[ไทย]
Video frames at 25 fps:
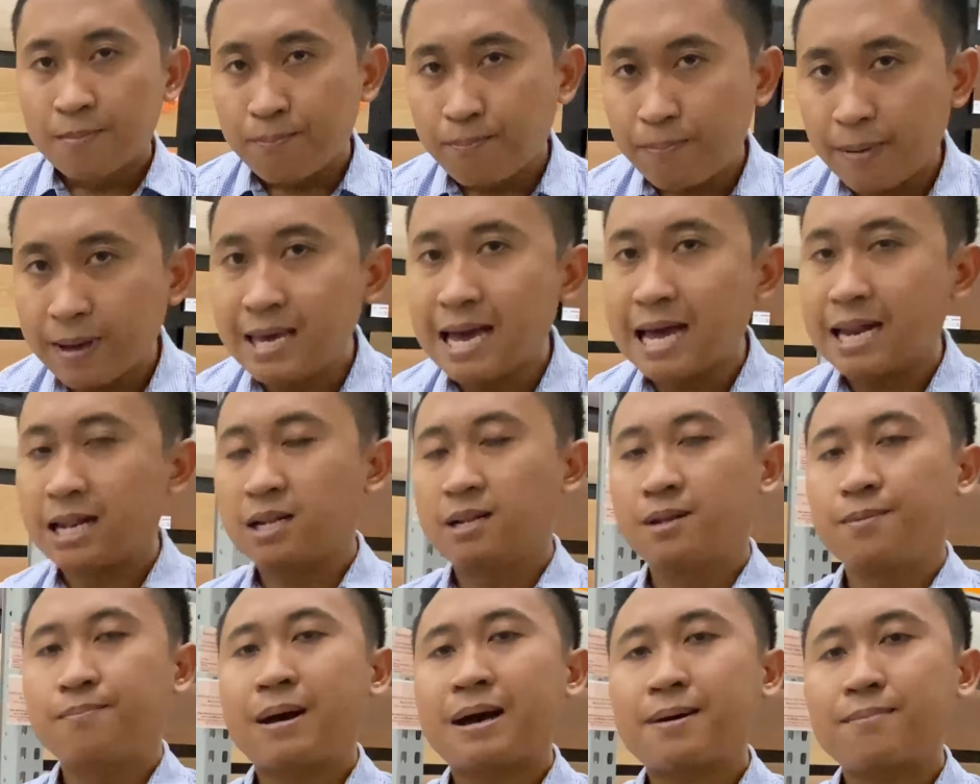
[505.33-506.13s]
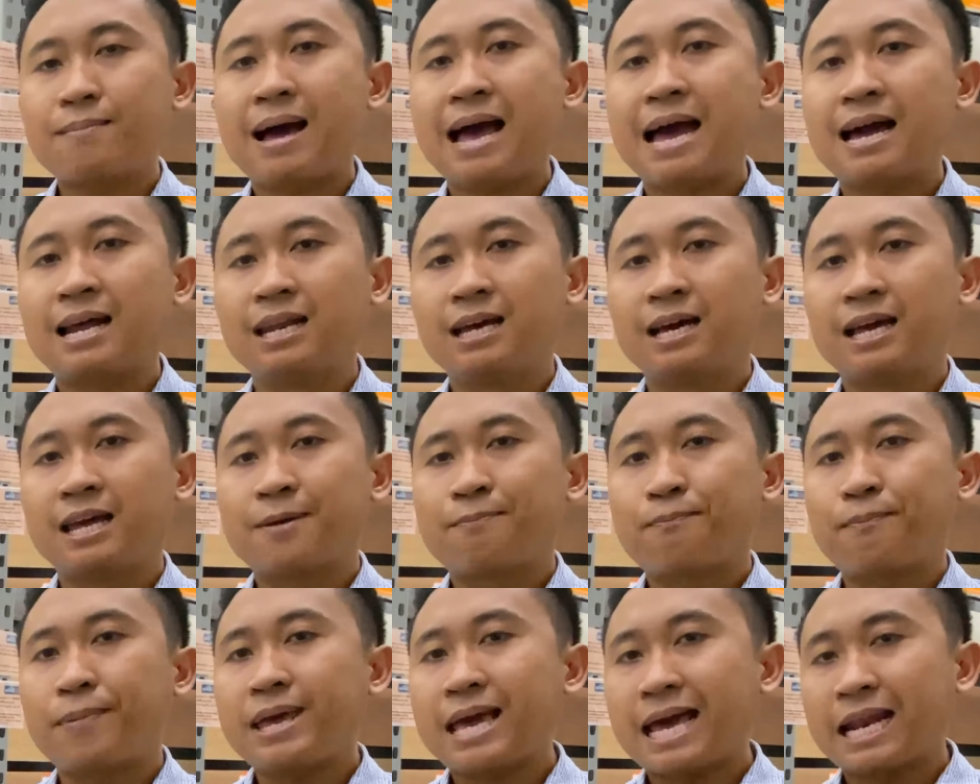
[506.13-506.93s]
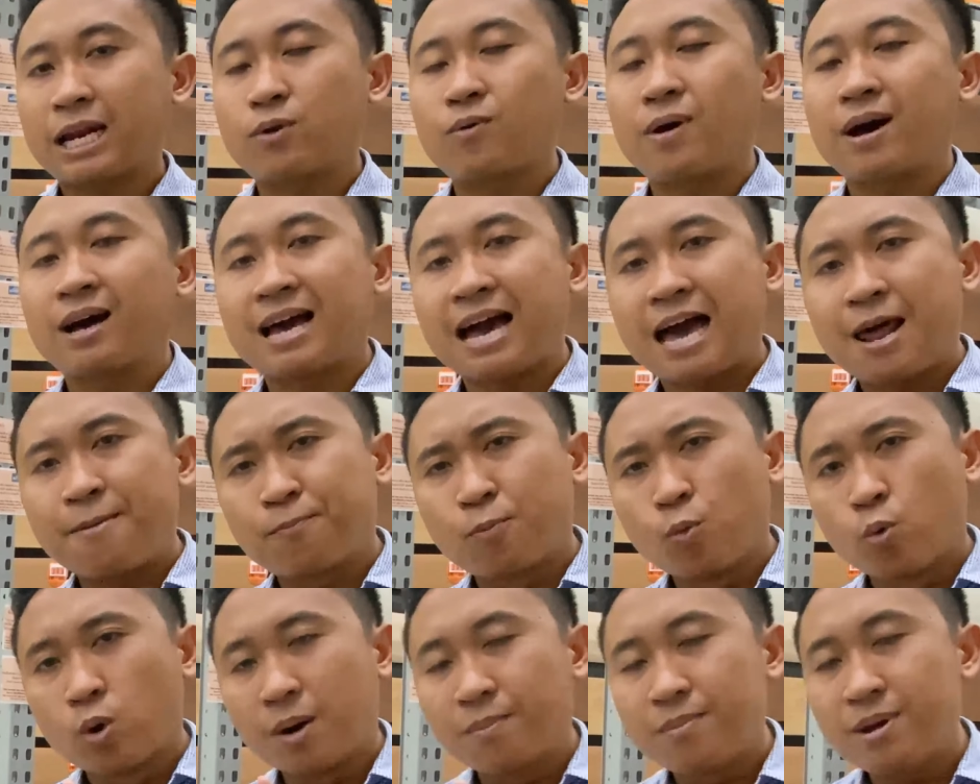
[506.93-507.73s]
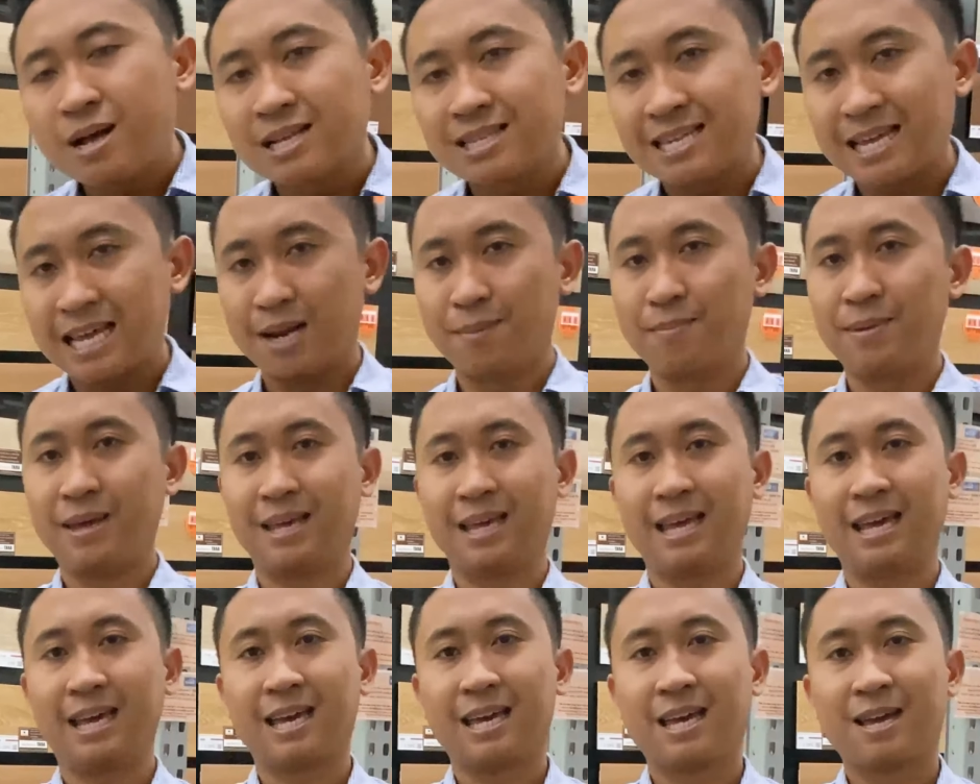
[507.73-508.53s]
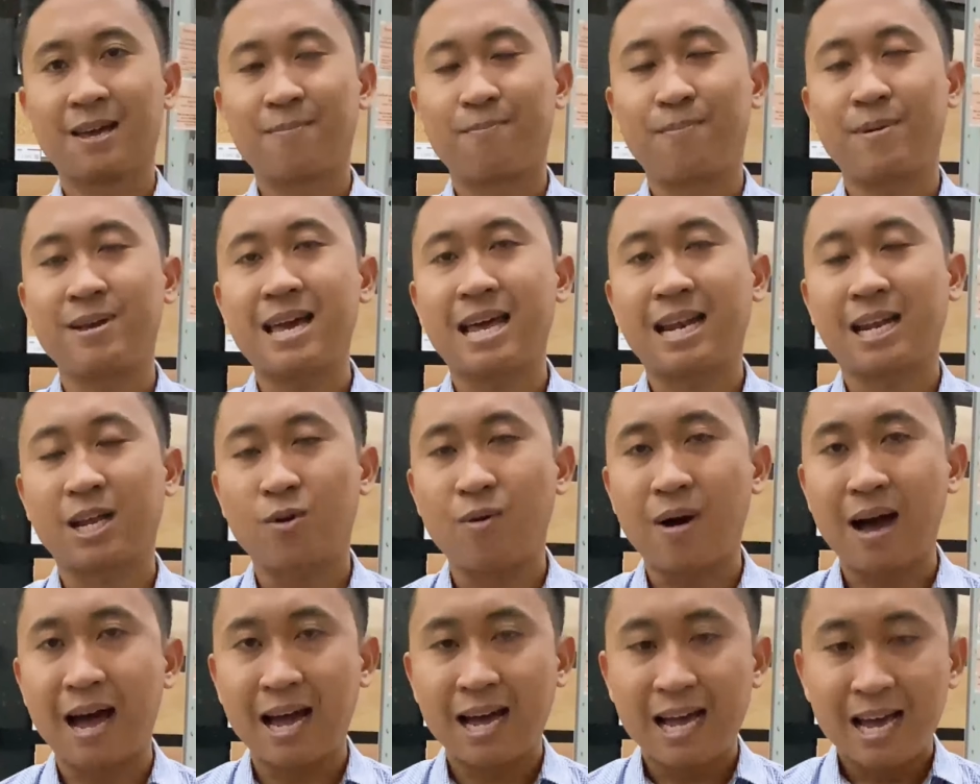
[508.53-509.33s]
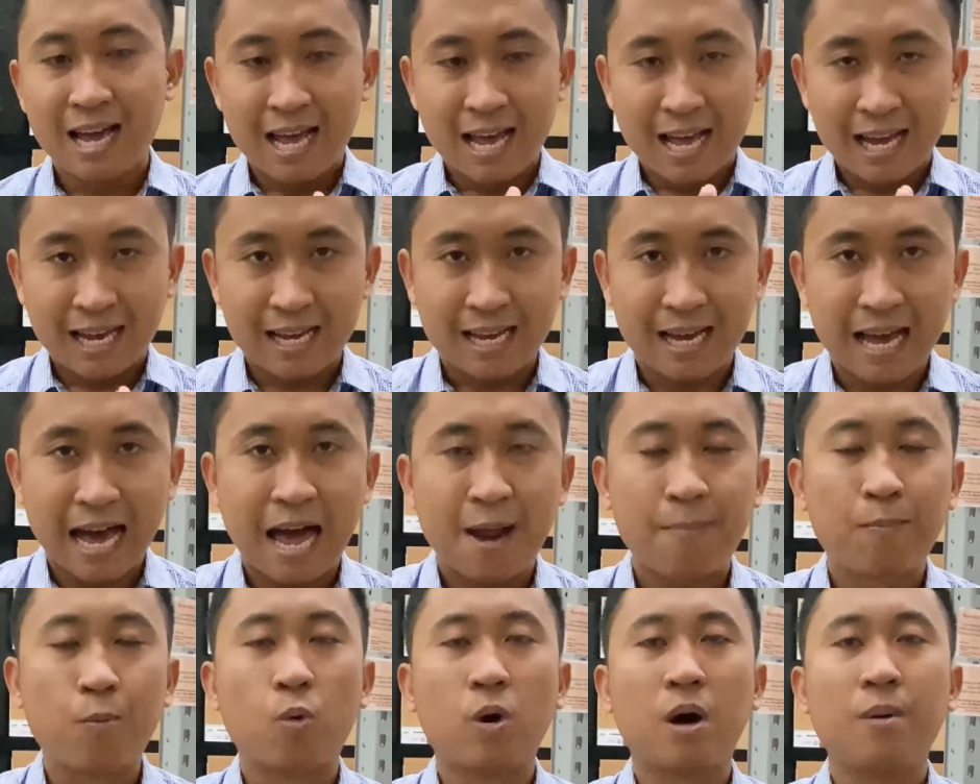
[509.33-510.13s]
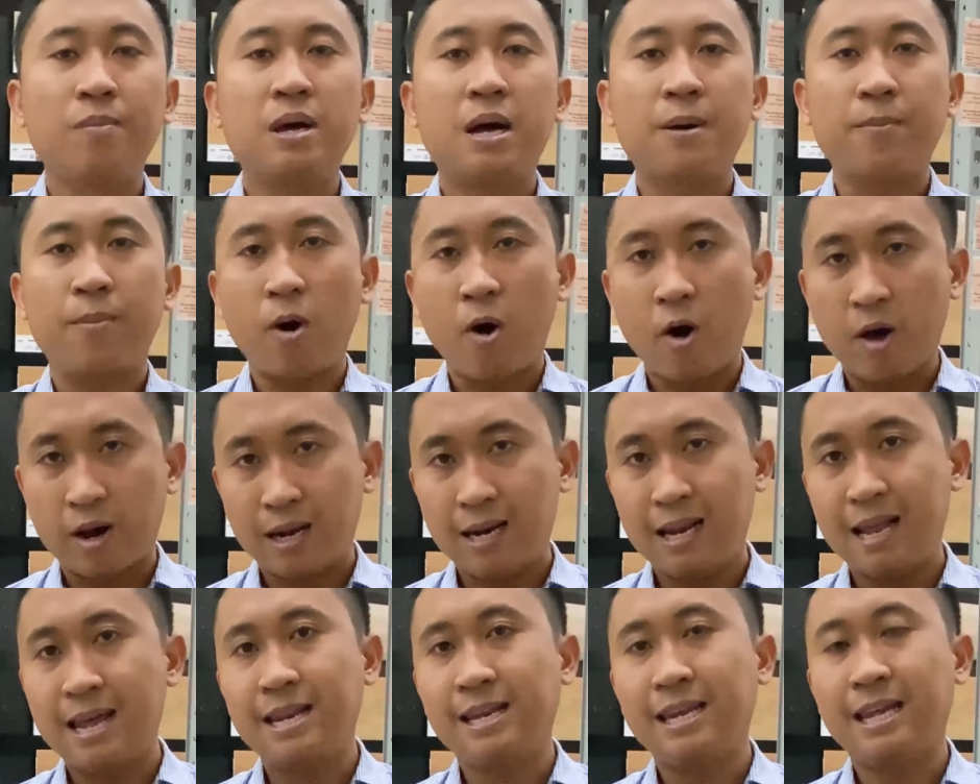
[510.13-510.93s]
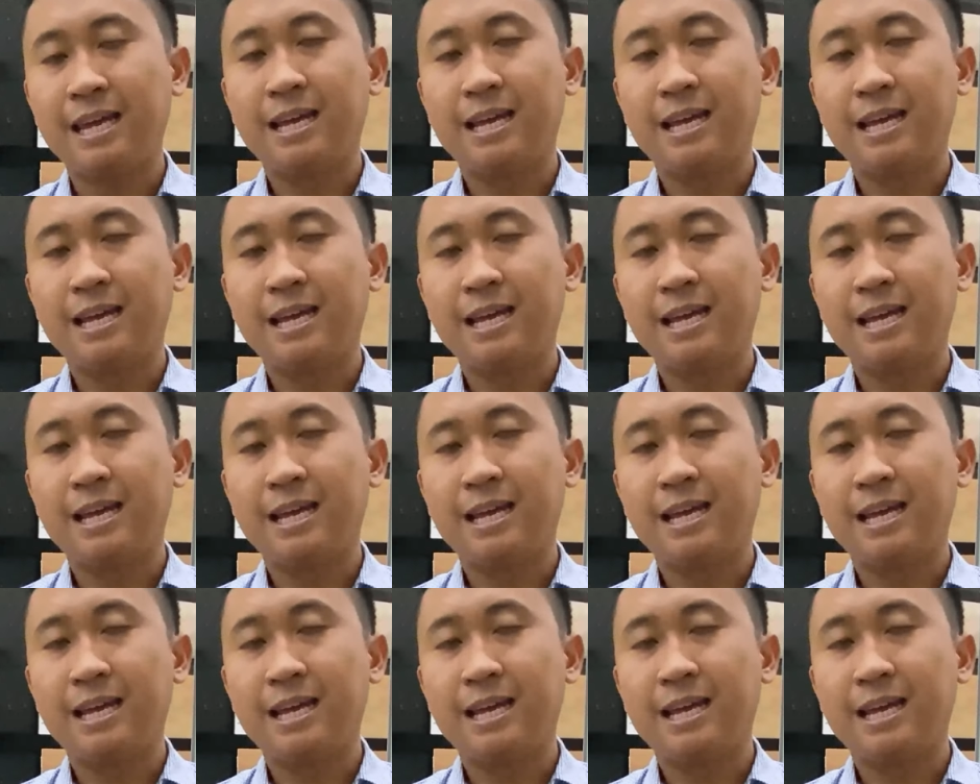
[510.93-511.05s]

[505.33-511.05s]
ประหยัดมาก ๆเลยประหยัดกว่าการปูกระเบื้องเซรามิกอีกประหยัดกว่าการปูกระเบื้องพอร์ตเลนอี